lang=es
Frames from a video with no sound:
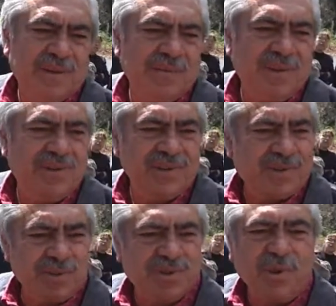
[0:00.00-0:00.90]
bueno,
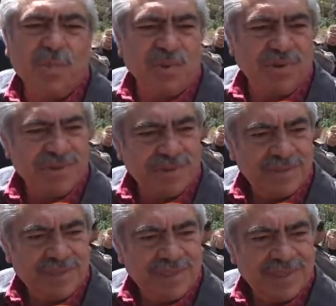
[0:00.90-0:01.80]
eso es común,
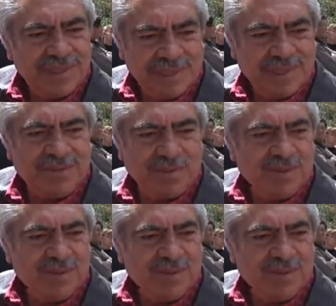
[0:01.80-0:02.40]
eso es